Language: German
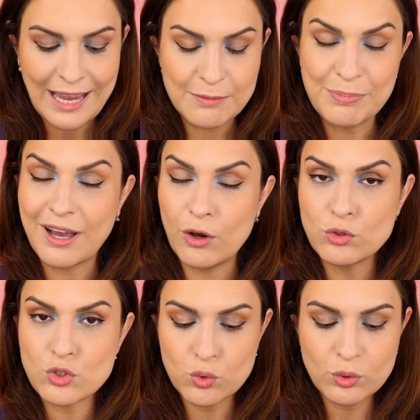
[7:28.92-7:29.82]
ein
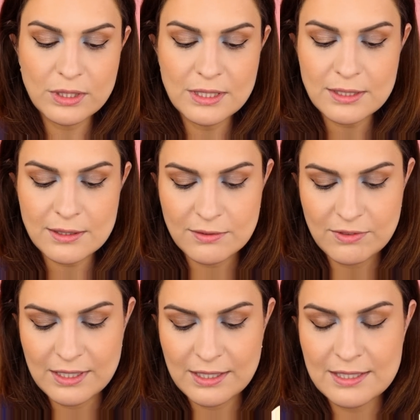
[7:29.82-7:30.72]
Braunton ist,
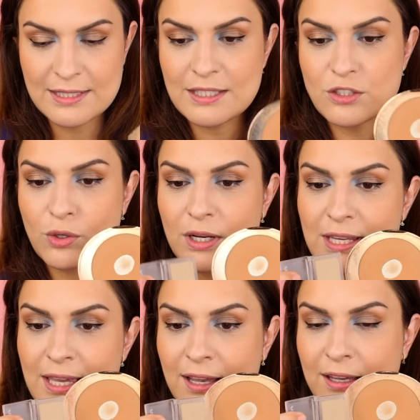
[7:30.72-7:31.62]
wie ihr hier seht, sondern eher